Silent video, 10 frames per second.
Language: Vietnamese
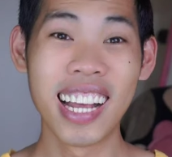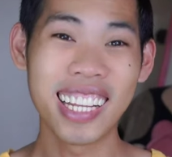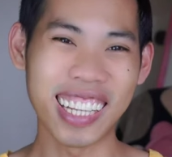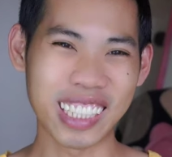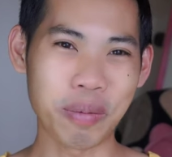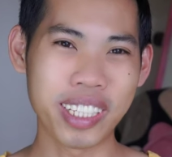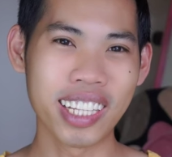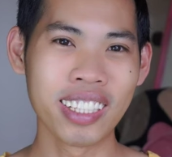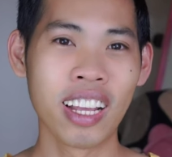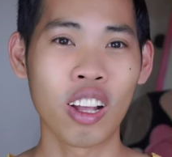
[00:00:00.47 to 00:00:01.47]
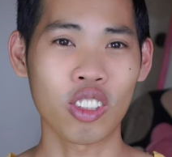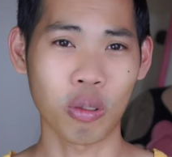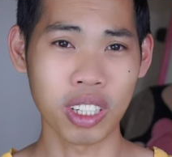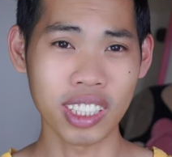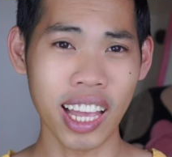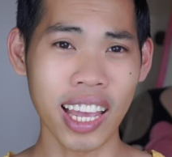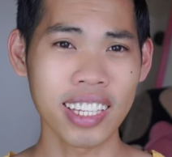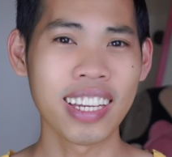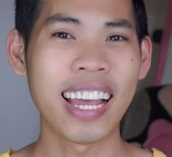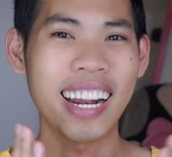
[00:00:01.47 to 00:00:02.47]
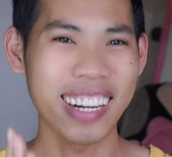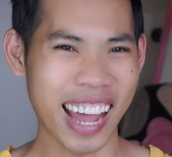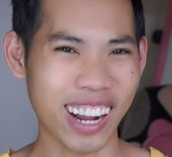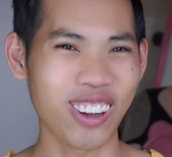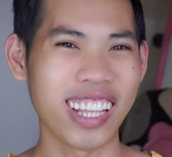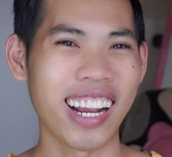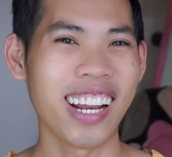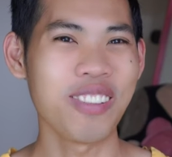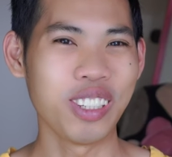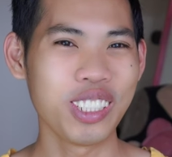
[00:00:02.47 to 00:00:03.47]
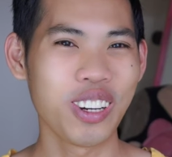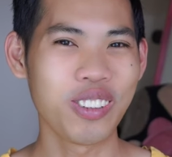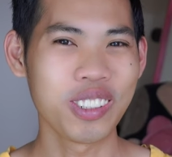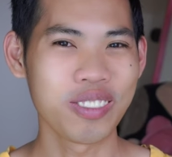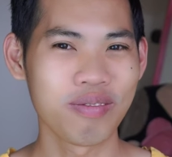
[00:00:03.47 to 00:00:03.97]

thực tập sinh, tộc cư tê đã có thể lấy vĩnh chú.